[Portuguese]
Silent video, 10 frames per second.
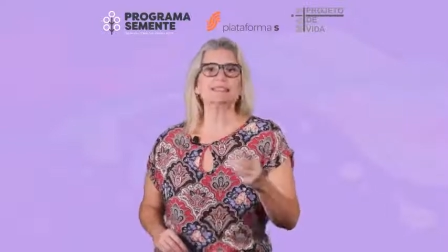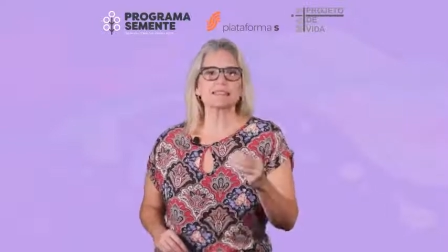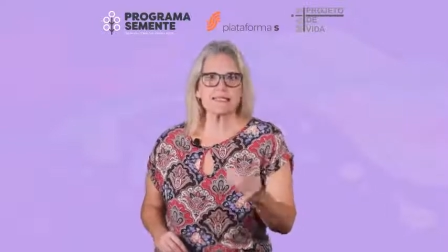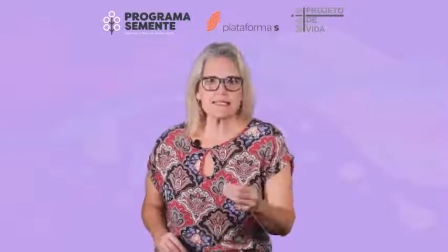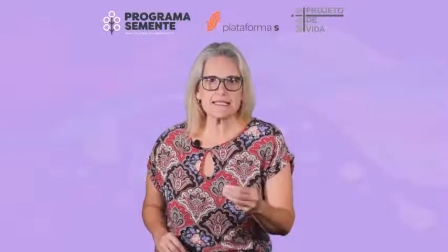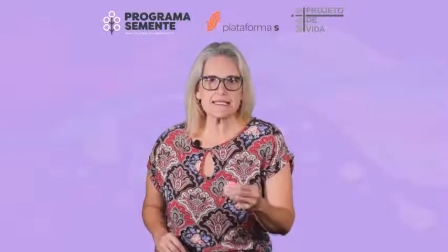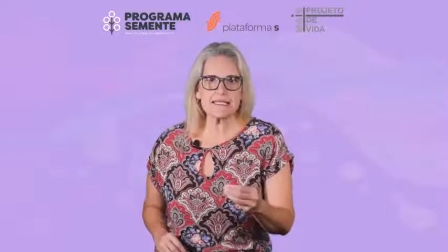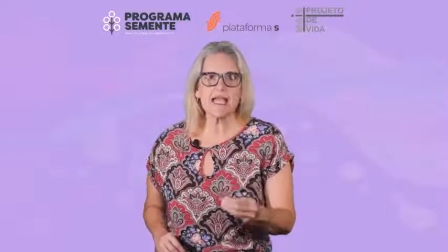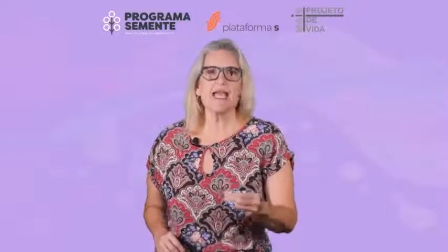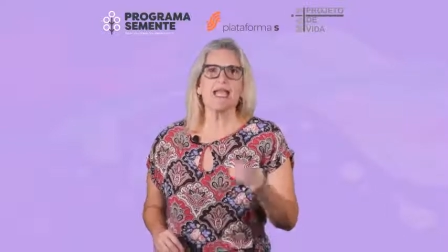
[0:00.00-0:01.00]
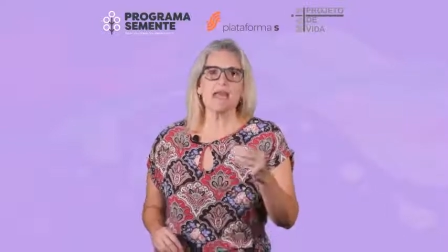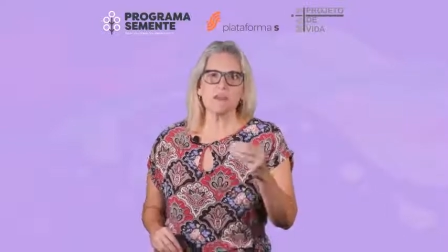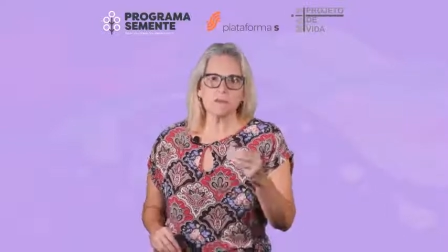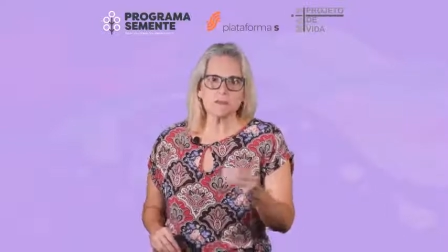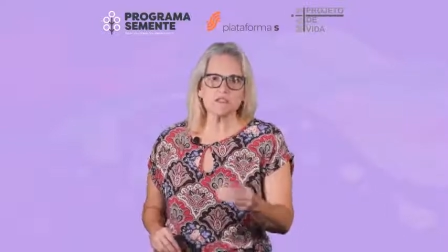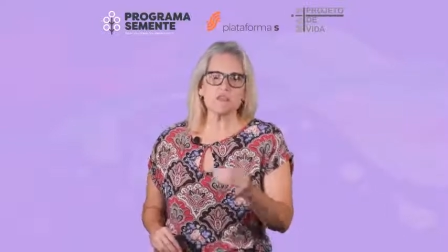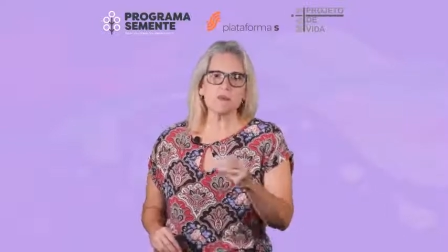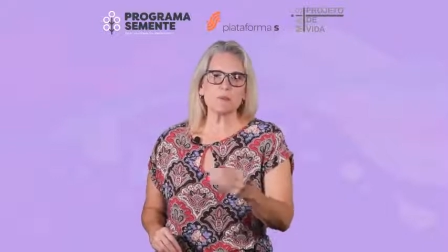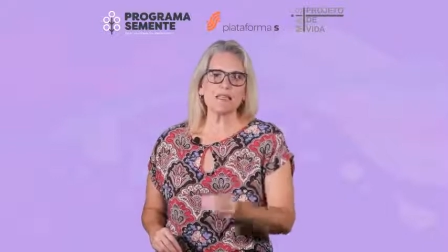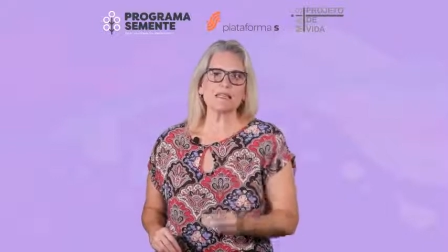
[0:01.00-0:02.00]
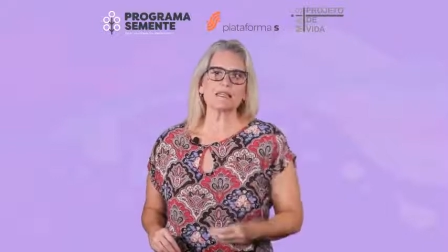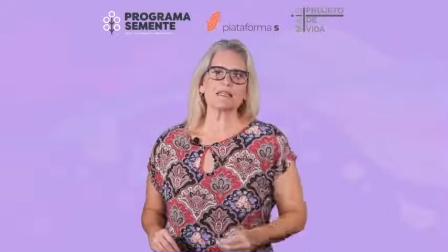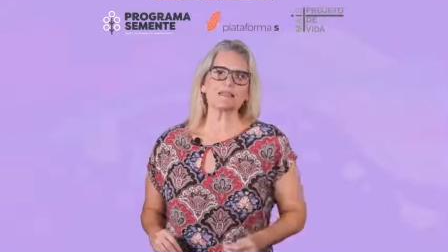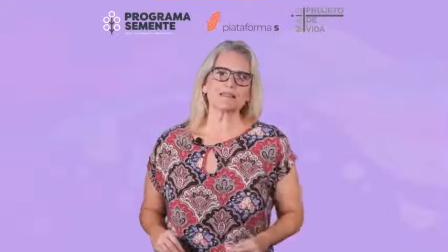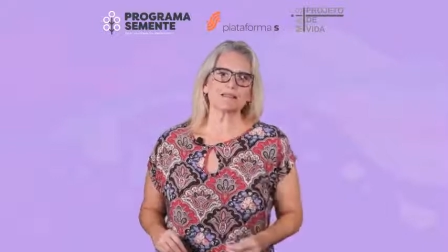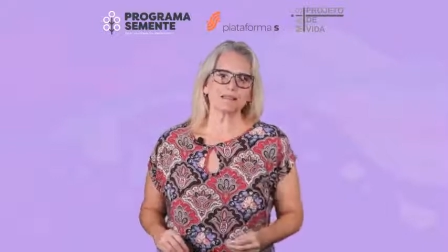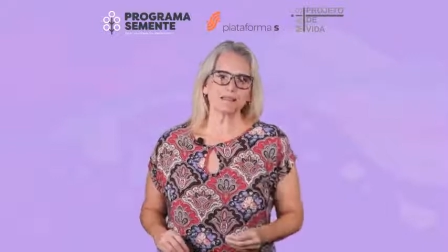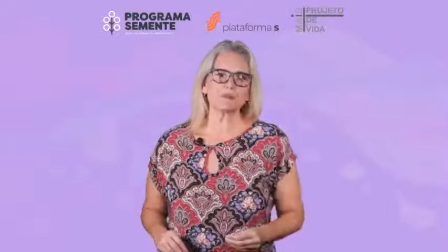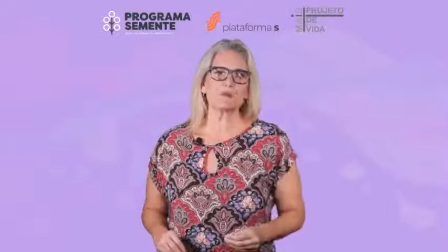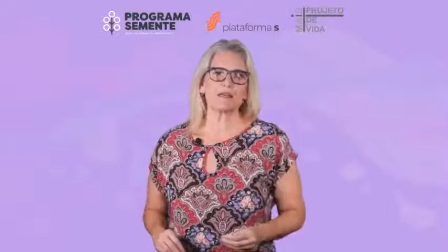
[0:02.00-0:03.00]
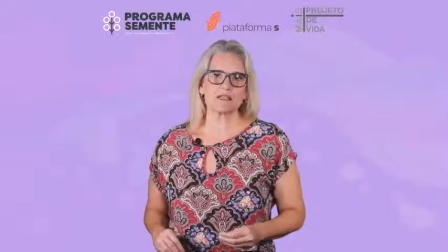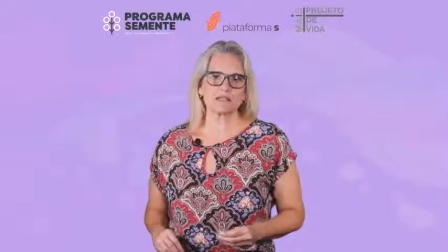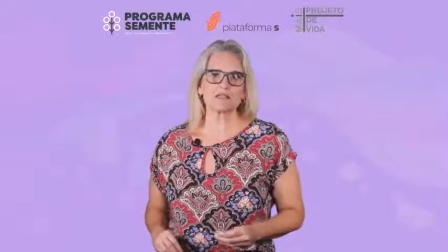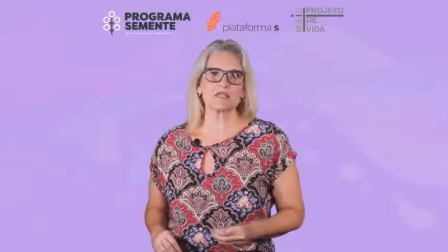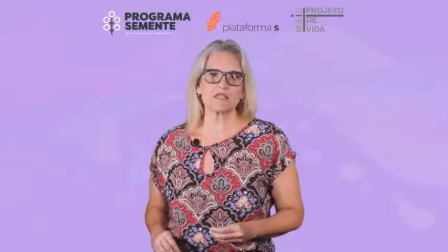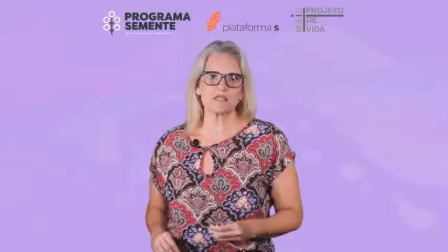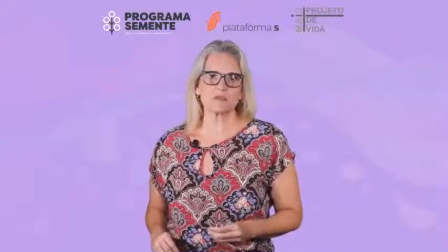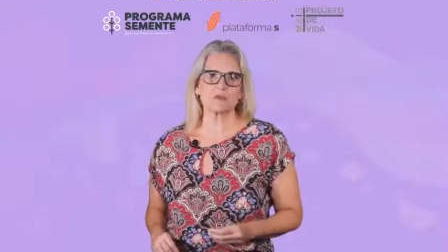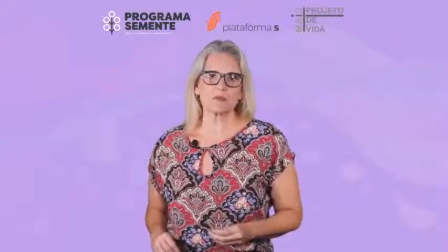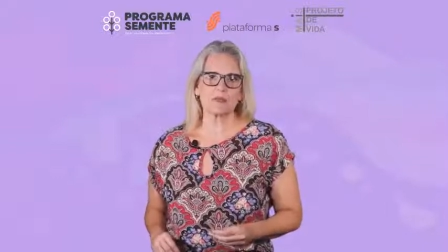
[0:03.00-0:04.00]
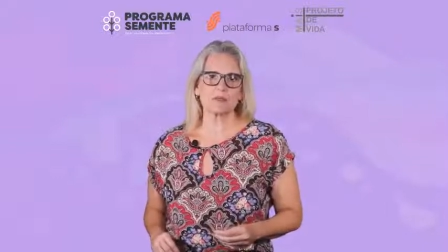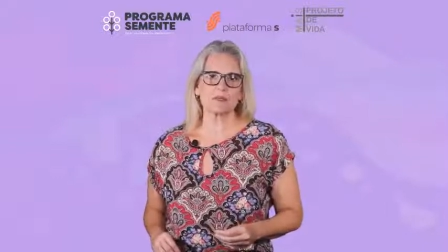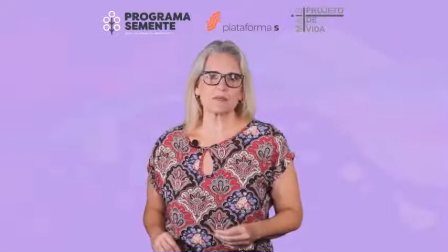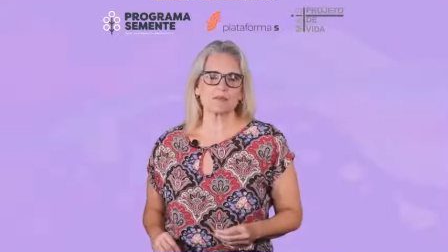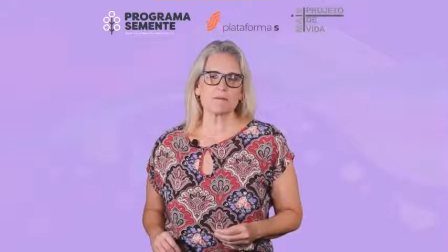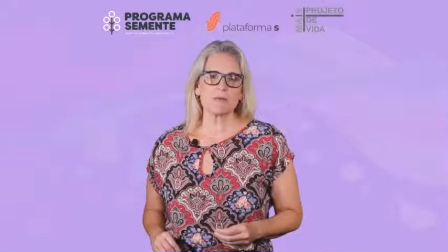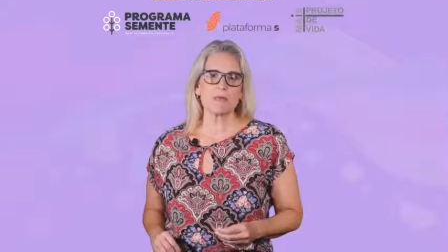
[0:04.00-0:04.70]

Sim, é possível aprender estratégias para resolver esses problemas.